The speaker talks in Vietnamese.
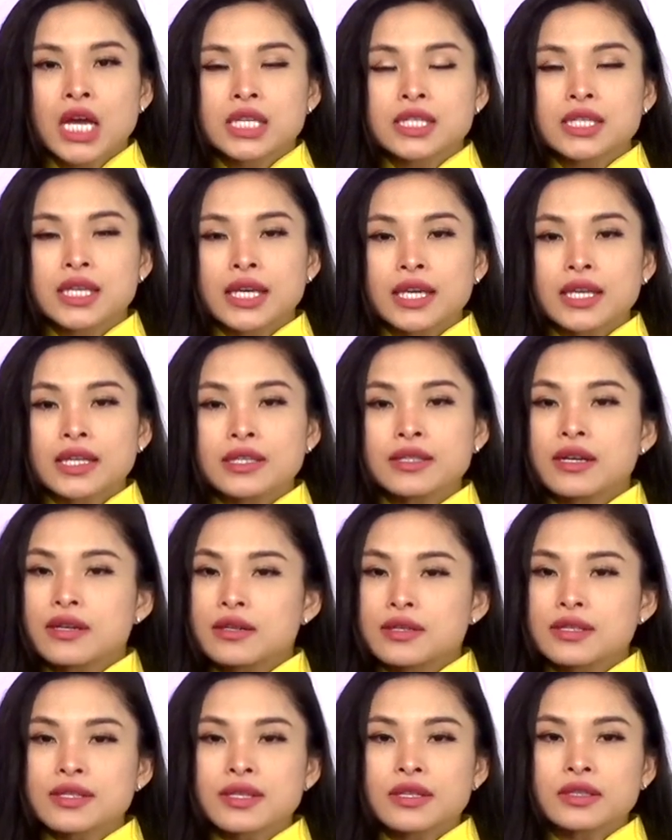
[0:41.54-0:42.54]
Chị
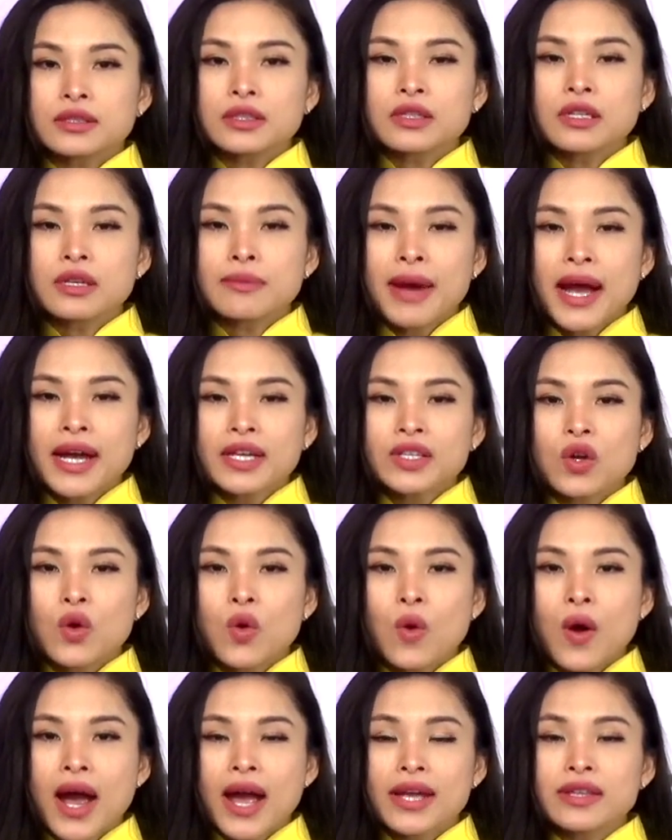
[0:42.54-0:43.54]
giữ sự tươi mát cho
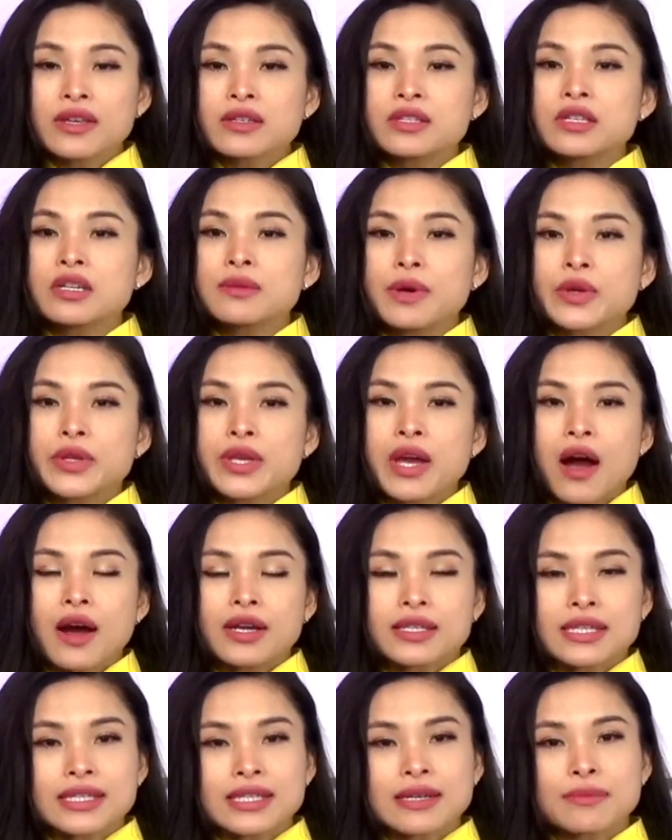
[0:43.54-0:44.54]
hoa nhưng chưa bao giờ
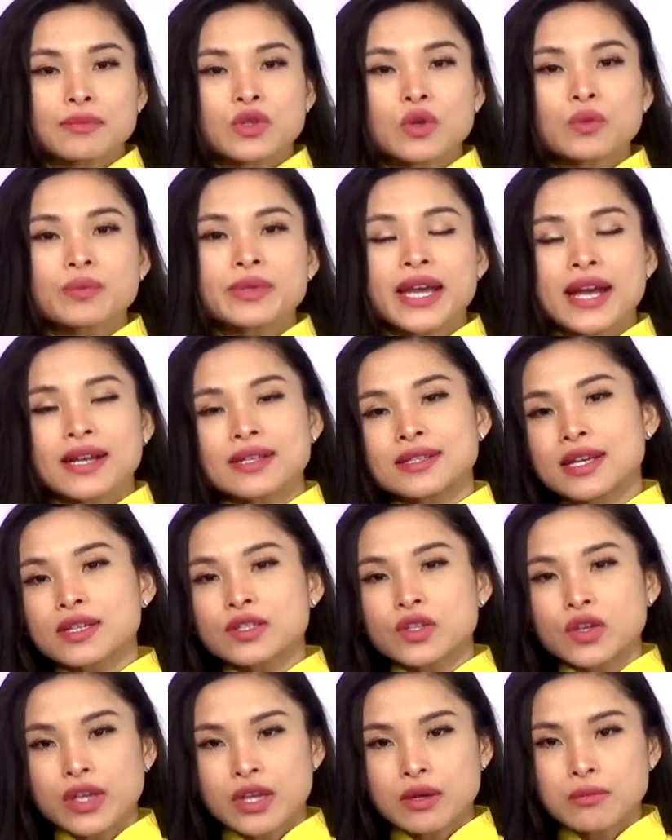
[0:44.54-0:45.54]
chị chăm chút nhan sắc
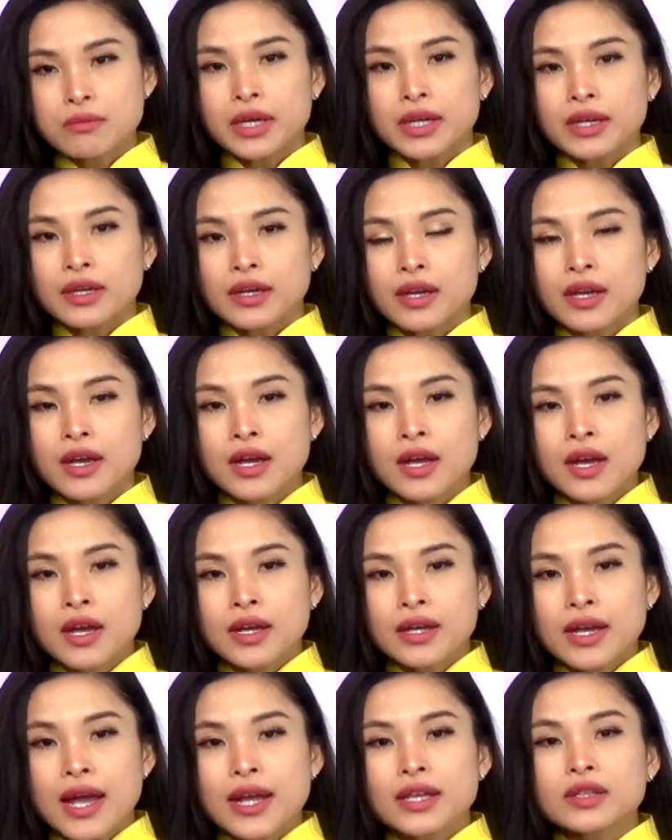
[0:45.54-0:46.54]
cho chính mình
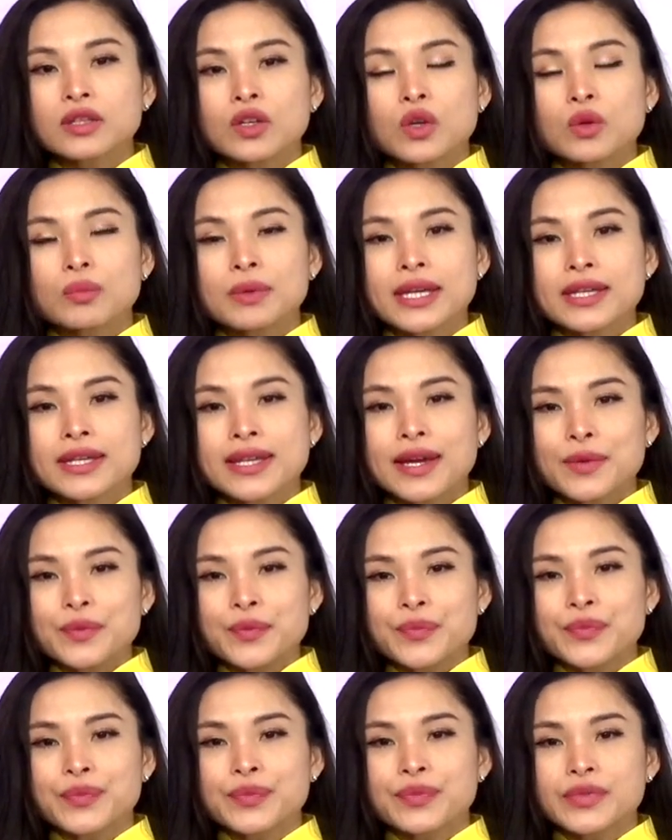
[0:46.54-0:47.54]
kể từ lúc lấy chồng.
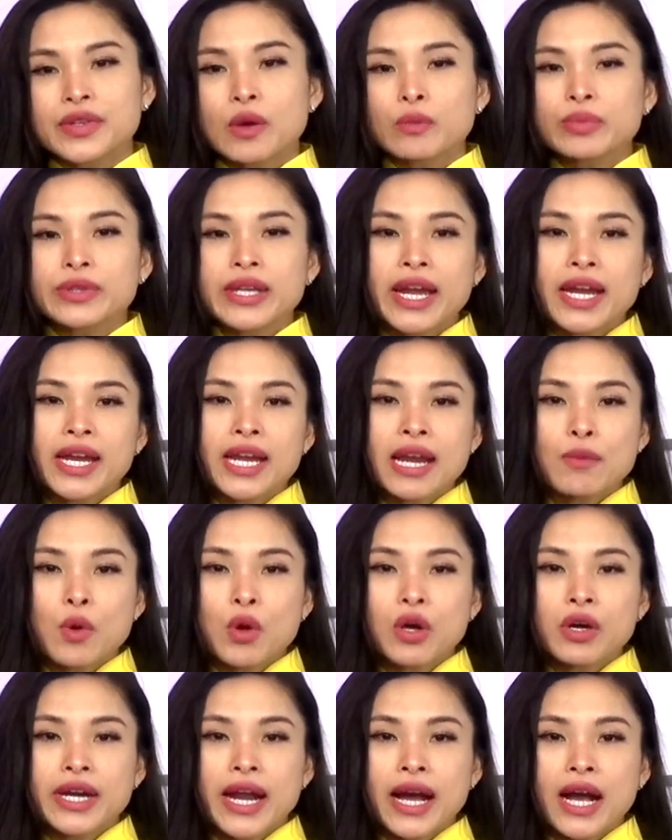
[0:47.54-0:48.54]
Chồng chị là một
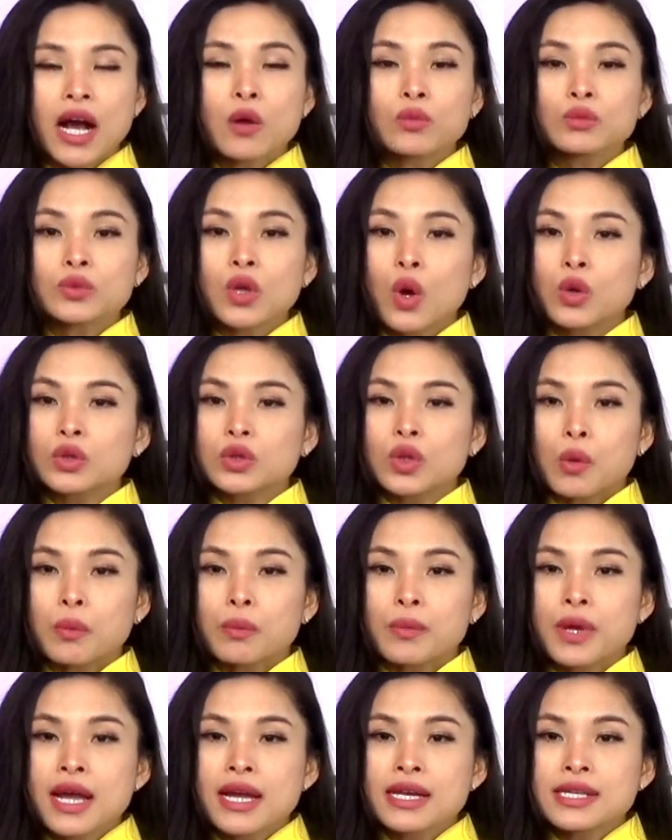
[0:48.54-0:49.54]
người đàn ông thô tục,
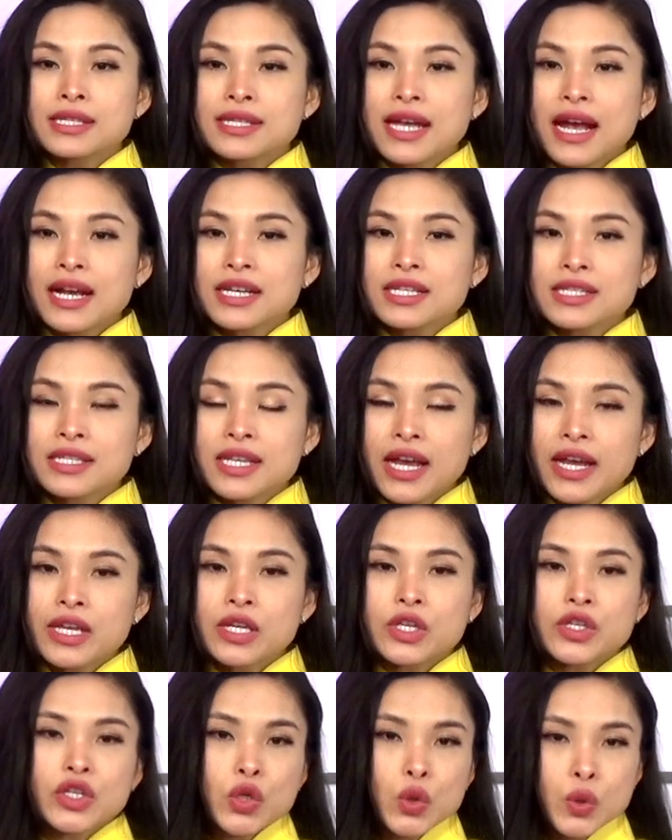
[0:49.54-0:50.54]
sáng say,
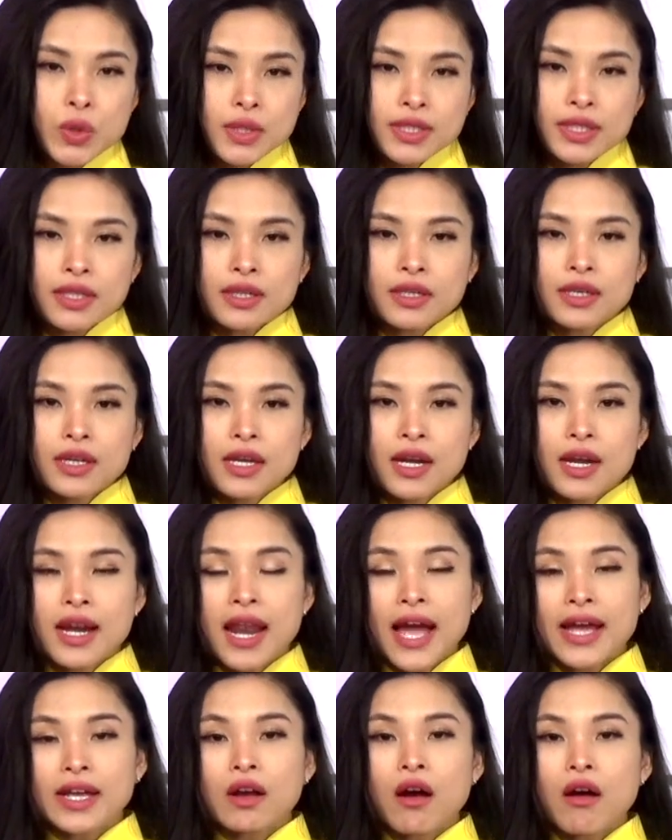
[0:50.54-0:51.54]
chiều xỉn,
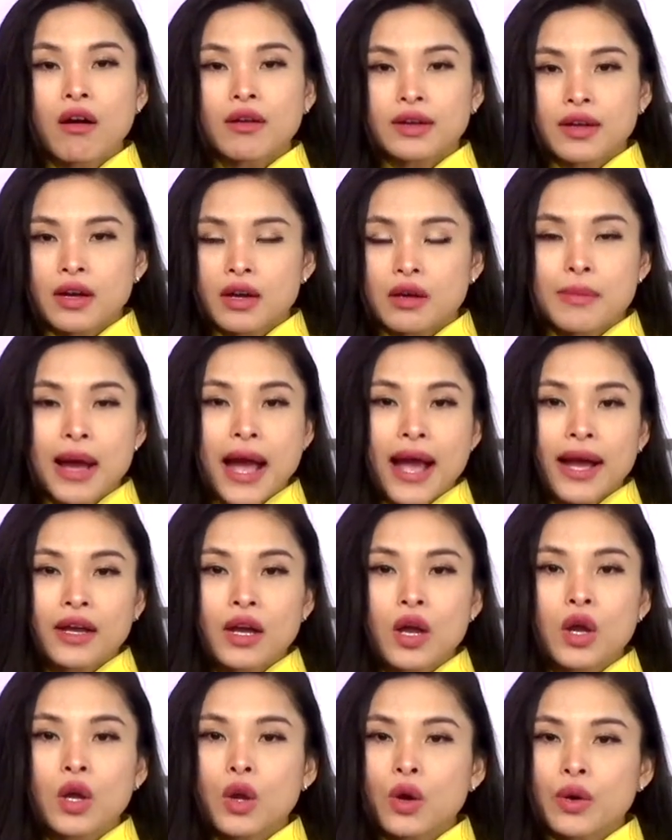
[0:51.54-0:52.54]
lại còn cờ bạc,
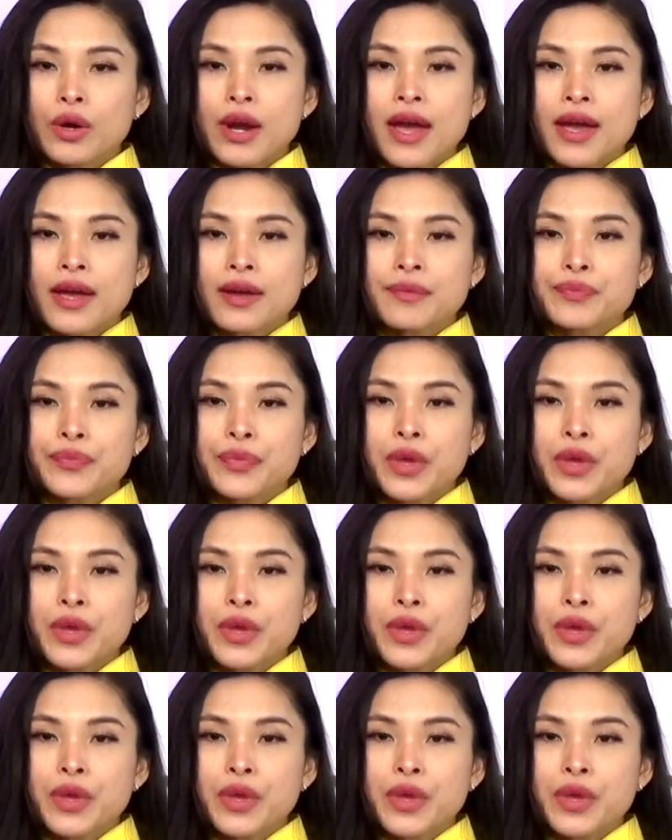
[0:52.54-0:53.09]
lô đề,